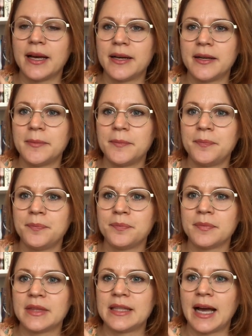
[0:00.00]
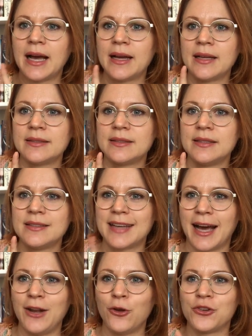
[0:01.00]
Ähm, da sind
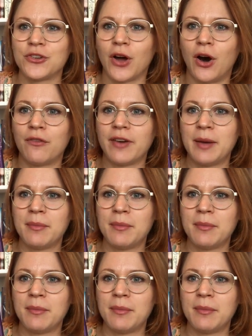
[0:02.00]
drei Leute drauf.